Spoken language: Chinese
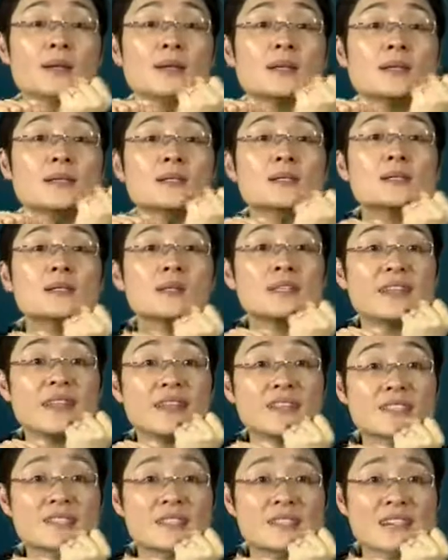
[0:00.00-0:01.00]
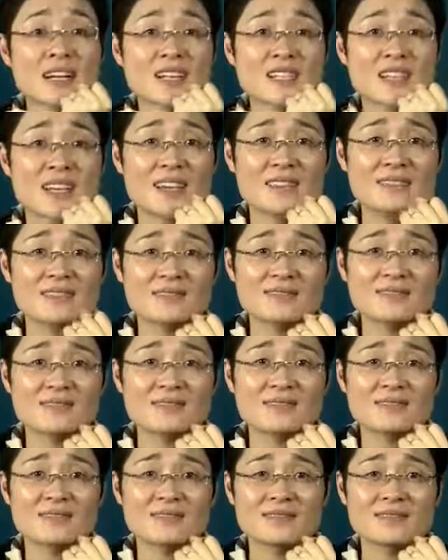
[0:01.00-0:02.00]
这个连词加谁？
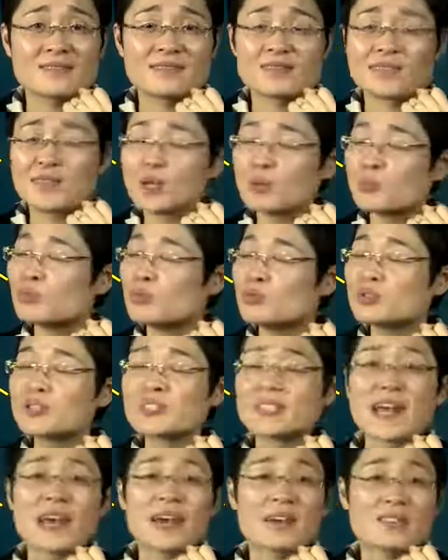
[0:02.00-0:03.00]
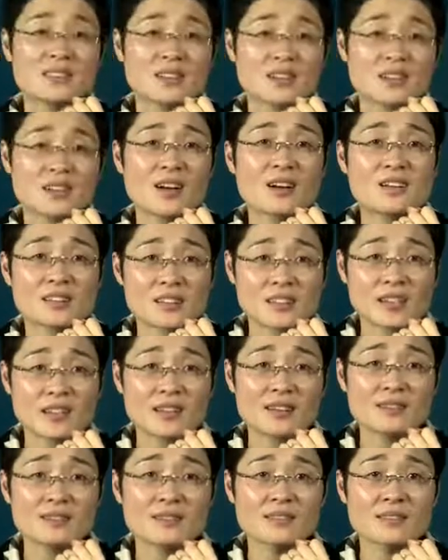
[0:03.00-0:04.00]
不是 and，而是
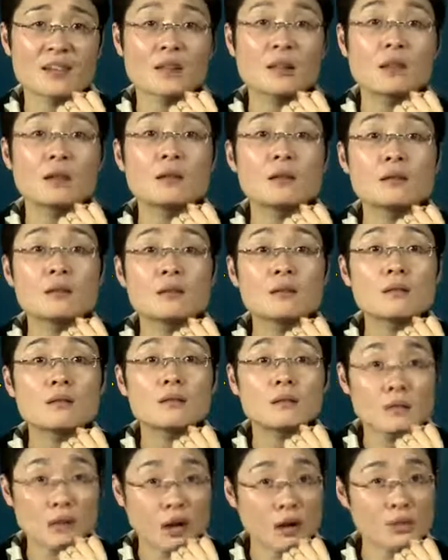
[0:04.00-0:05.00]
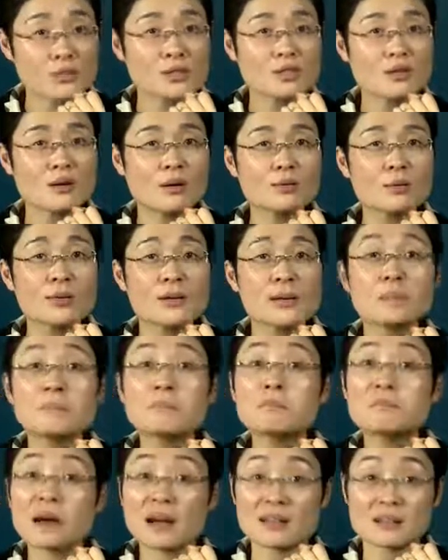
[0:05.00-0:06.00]
谁？Not only
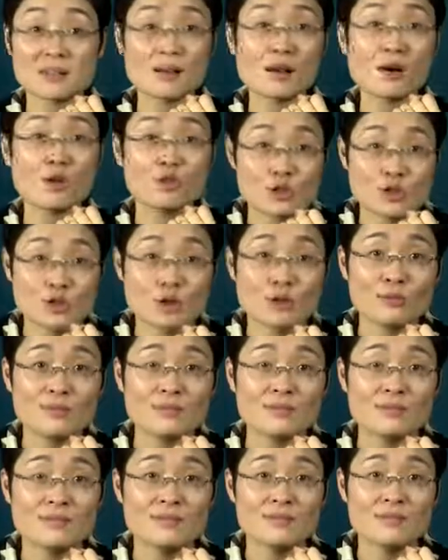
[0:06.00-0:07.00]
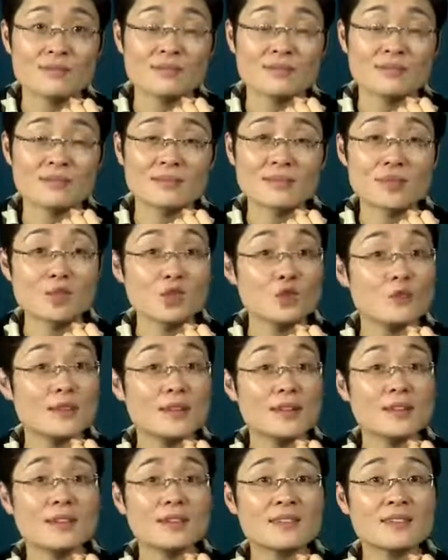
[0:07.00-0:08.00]
but also。说
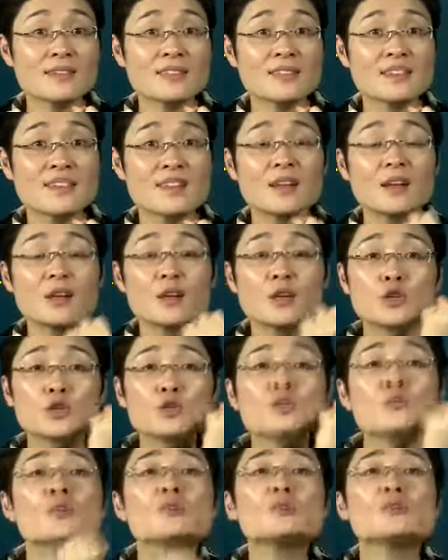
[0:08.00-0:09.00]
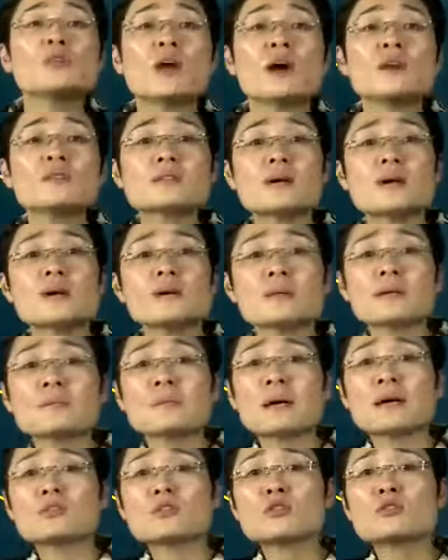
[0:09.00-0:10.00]
完了。如果用 not only
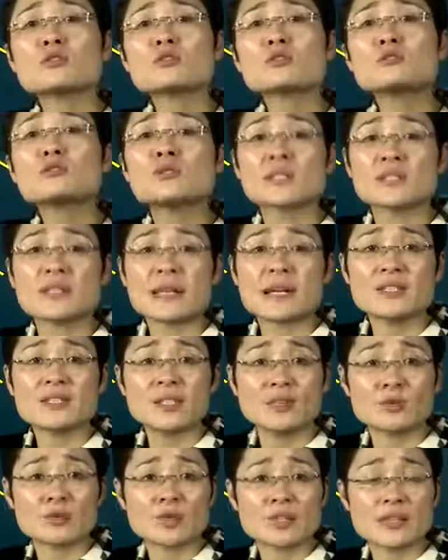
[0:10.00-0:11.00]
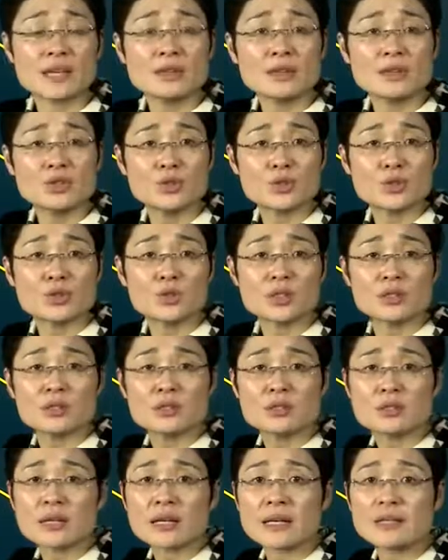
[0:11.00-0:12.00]
but also 句型来写，就是连到一起，就是
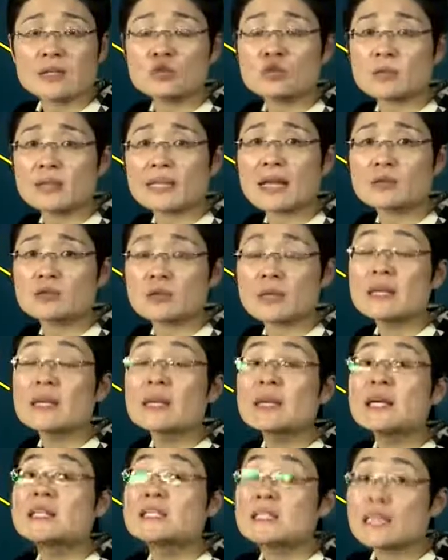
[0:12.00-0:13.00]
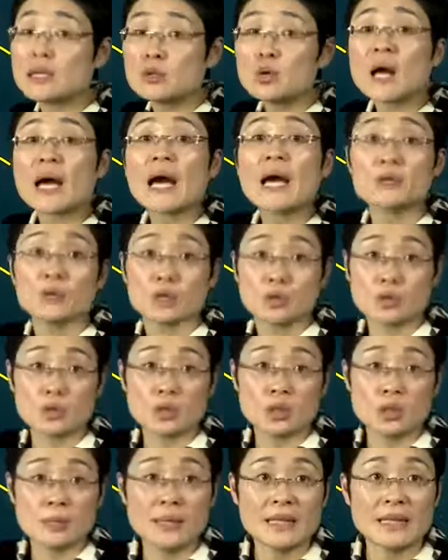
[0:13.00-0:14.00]
张开你的血盆大嘴，先用汉语说
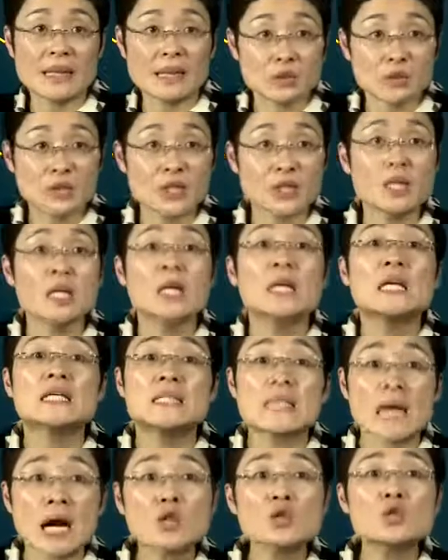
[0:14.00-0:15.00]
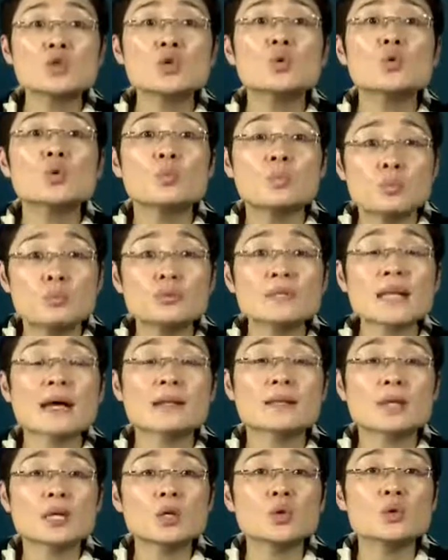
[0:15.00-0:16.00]
一遍，那就是养宠物不
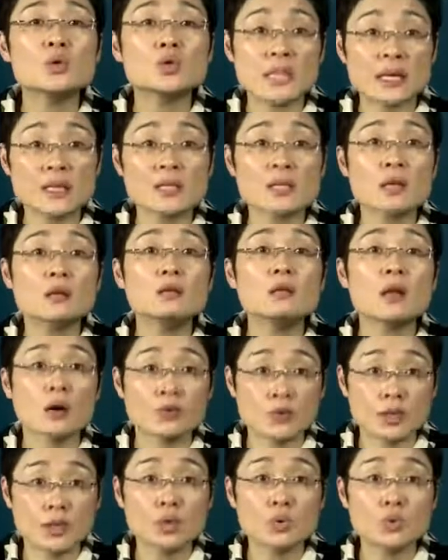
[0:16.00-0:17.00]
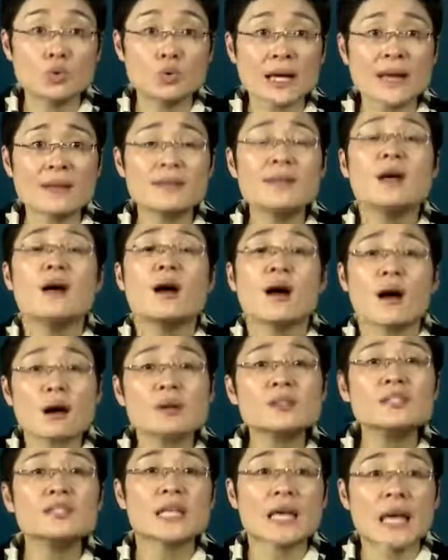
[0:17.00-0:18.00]
但能够减少老人的孤单，而
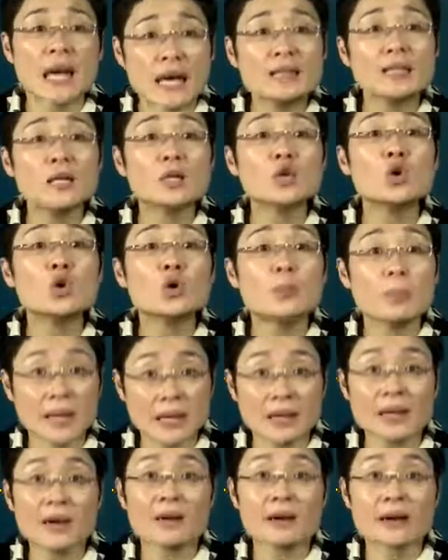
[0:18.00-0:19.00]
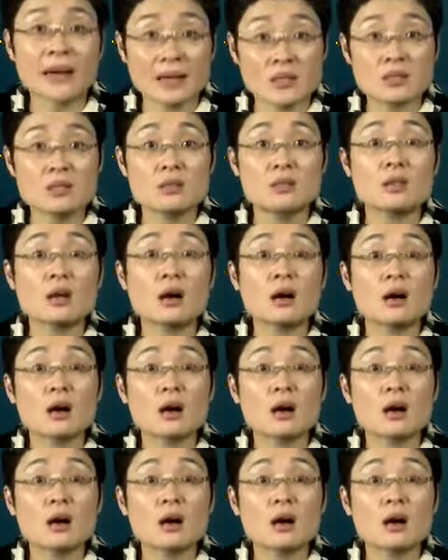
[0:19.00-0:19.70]
且还能够培养孩子的，